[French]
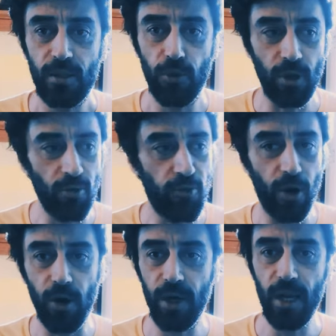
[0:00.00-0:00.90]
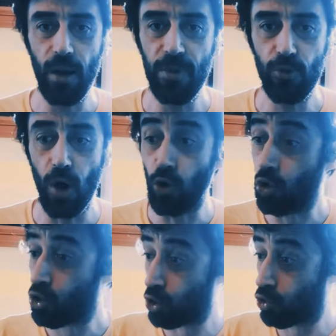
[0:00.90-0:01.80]
si votre enfant il est habitué à
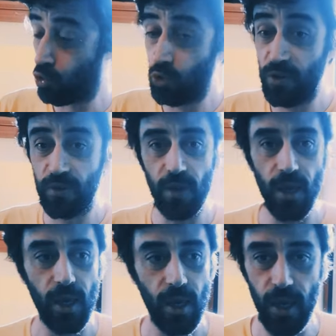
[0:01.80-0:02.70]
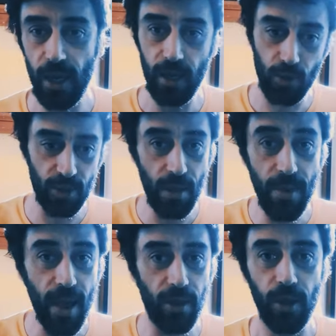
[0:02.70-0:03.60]
autre chose que du Disney et que des
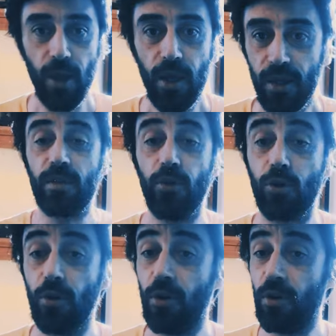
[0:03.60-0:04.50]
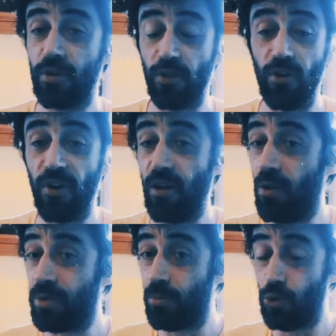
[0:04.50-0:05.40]
merdes, si votre, si votre enfant il
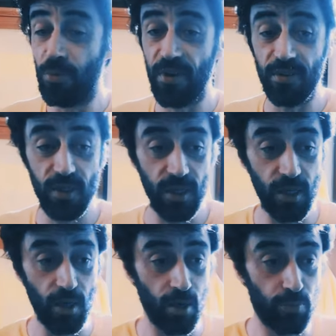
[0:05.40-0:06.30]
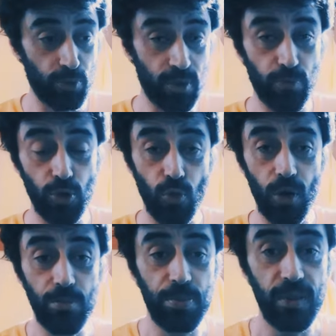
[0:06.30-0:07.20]
avait un petit peu de Miyazaki, un petit peu de
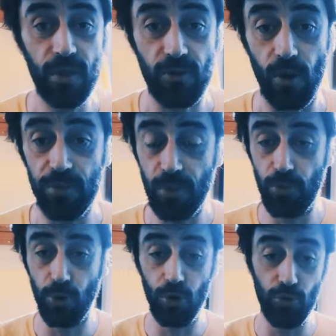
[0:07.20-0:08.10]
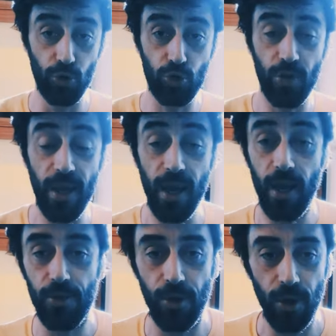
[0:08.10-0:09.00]
One Piece, un petit peu de
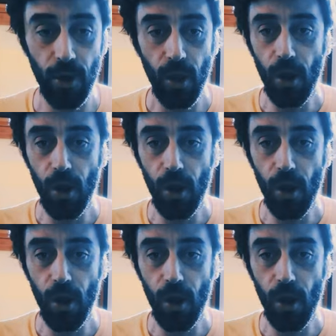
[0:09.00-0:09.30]
Shonen,